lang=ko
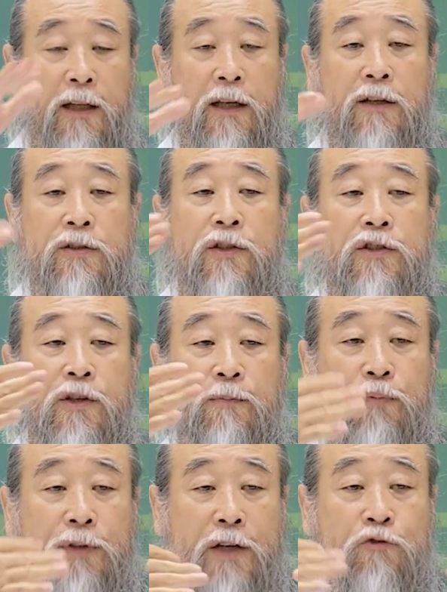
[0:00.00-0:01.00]
이것을
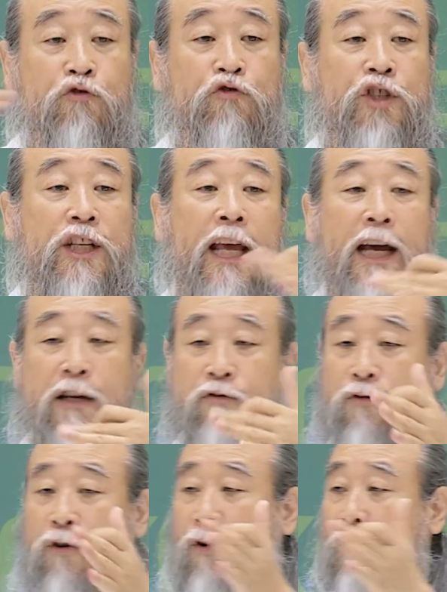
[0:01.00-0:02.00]
전부 다
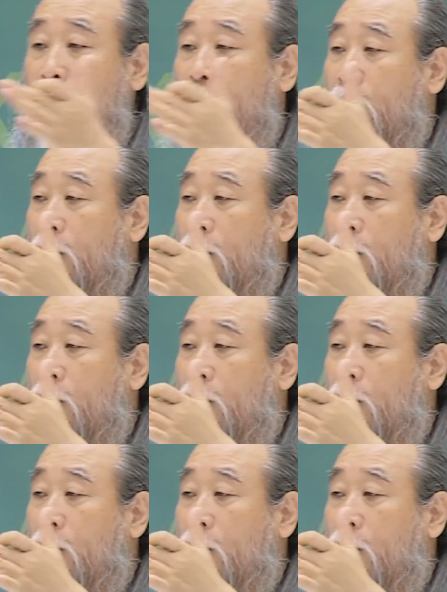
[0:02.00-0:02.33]
숙지해가지고